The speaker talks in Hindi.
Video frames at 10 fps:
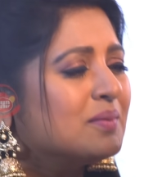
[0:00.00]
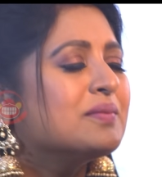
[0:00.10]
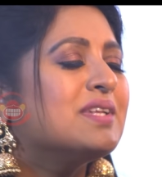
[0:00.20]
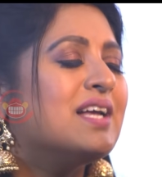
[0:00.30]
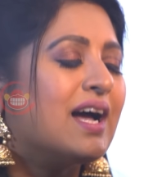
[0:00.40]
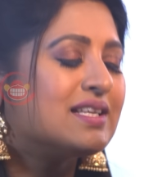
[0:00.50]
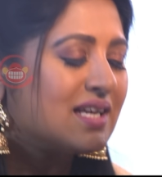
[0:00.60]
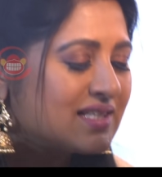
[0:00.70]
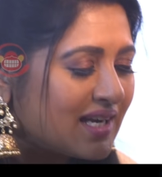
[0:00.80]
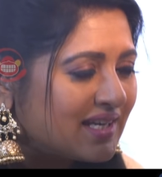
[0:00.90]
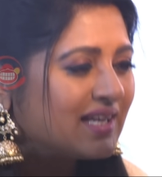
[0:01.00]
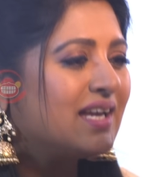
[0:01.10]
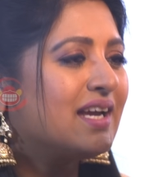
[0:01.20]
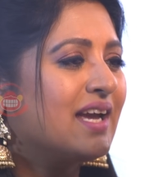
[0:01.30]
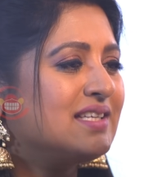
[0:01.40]
बिल्कुल सही है अच्छा अच्छा
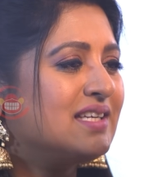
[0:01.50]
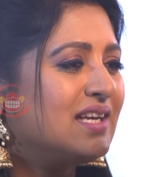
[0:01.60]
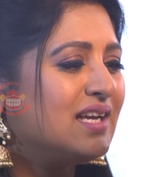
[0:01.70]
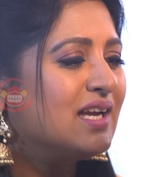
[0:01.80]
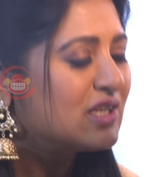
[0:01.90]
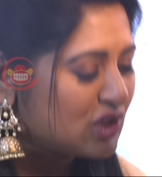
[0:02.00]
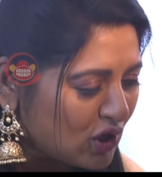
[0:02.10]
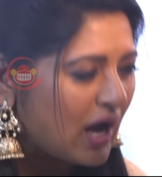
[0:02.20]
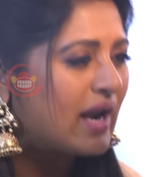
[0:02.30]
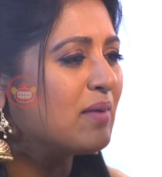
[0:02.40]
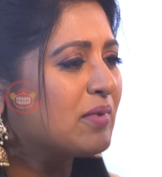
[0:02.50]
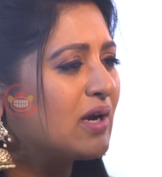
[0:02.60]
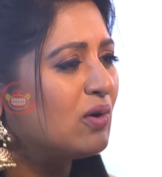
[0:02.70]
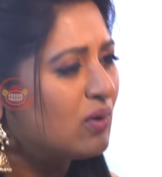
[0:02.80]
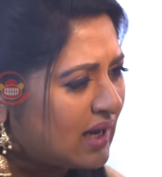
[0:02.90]
ठीक है जी चलो आराम
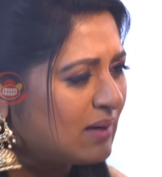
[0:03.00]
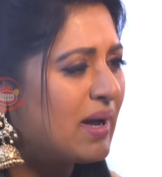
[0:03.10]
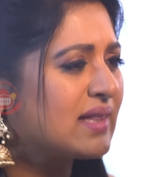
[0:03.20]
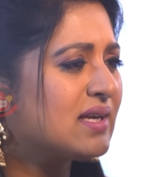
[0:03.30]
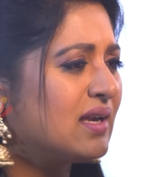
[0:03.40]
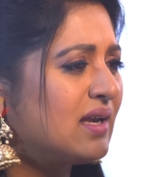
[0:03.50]
करो कल बात